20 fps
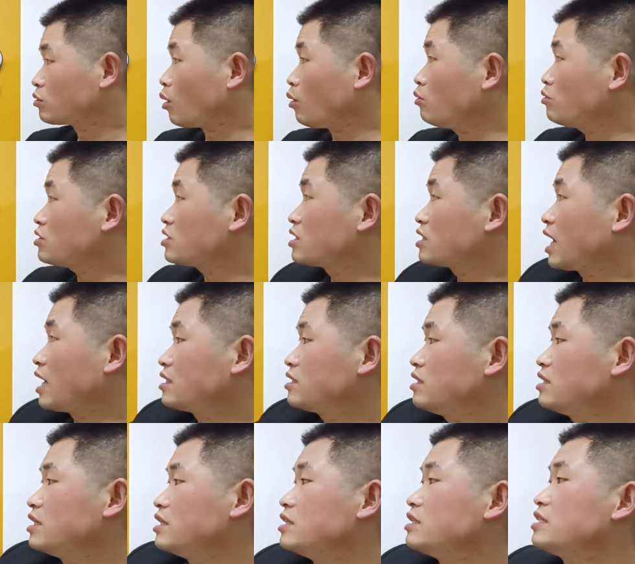同时他这
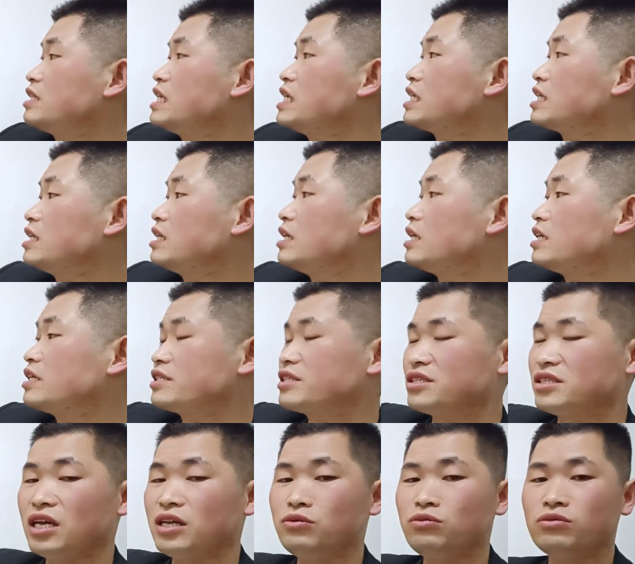里这个
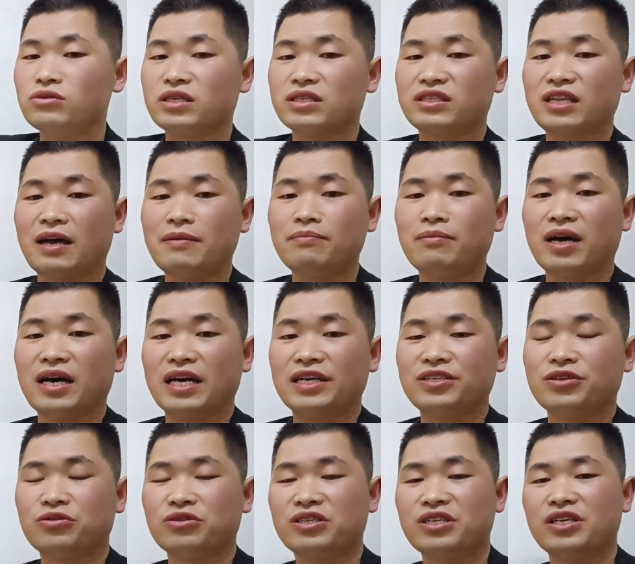三路的单马
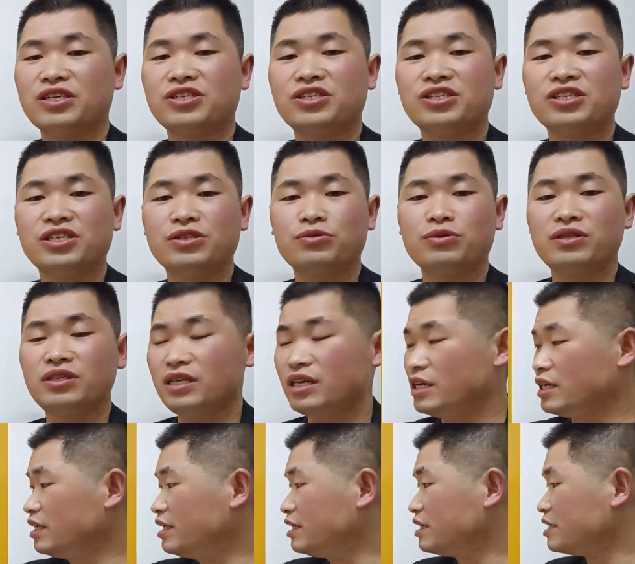有些势
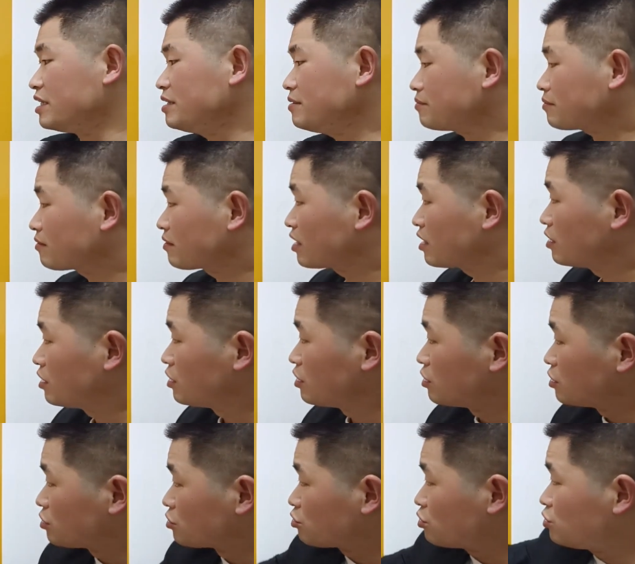均力敌，
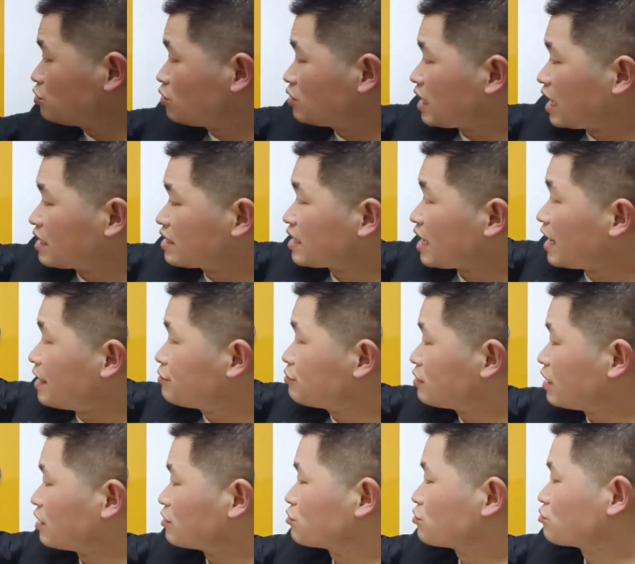所以说他采取
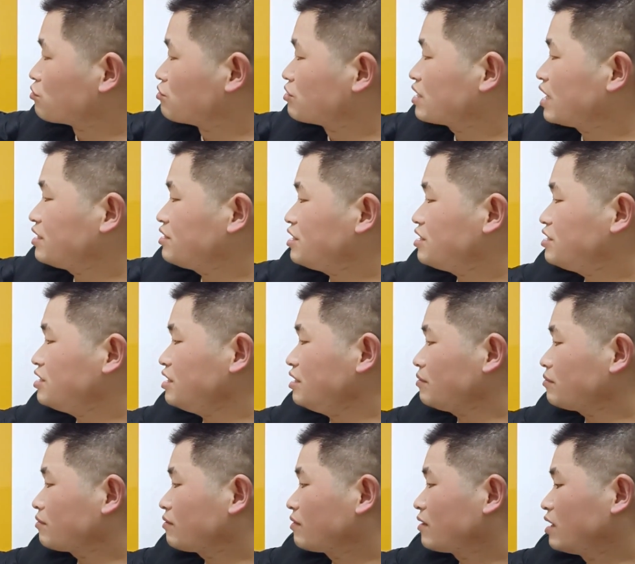了卒三进
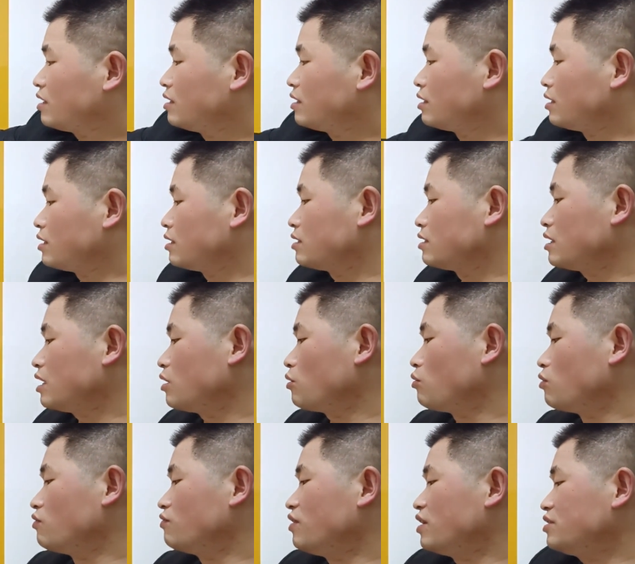一，那
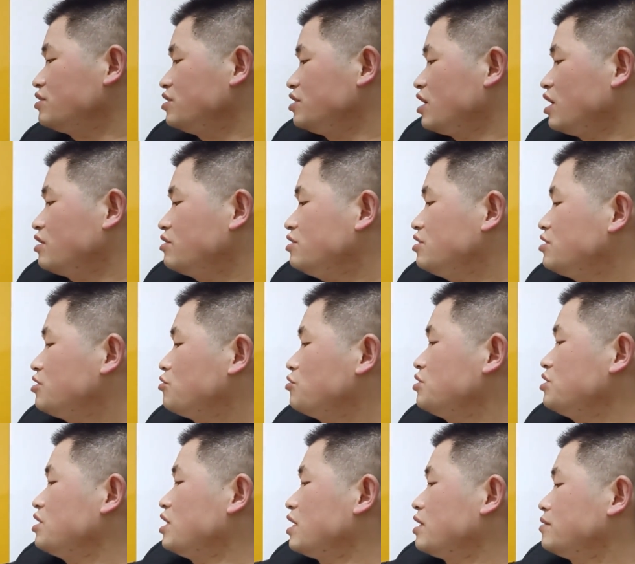红方将计就
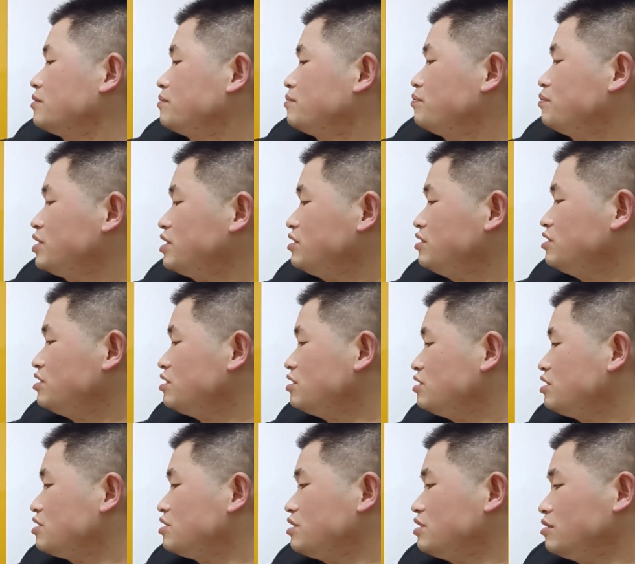计啊，兵七
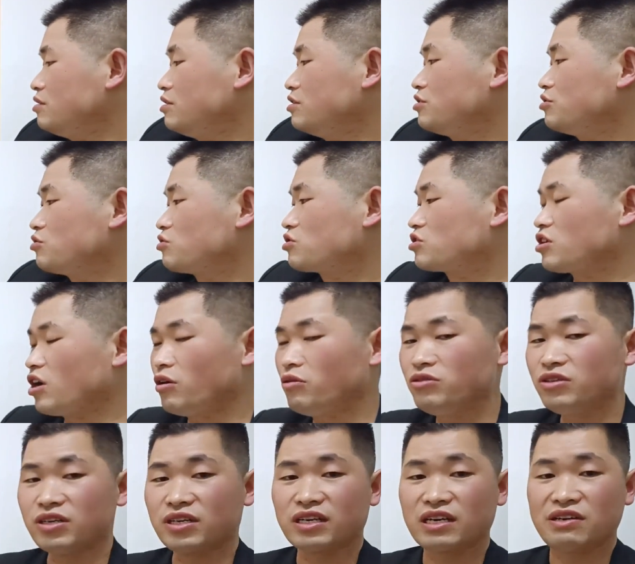进一就招
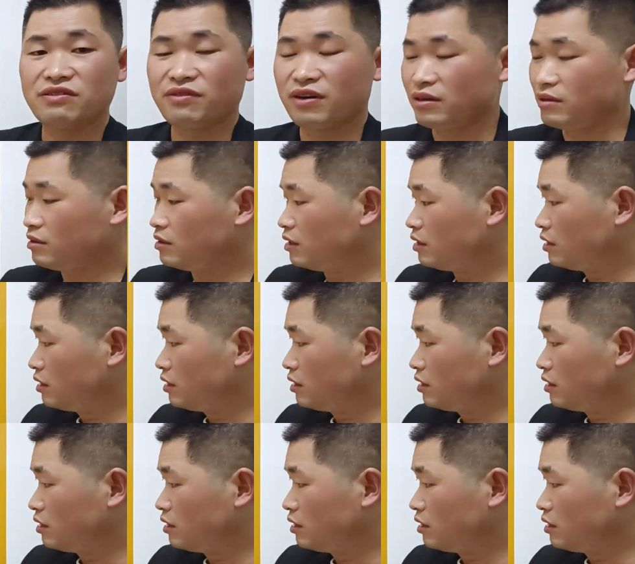惹黑方，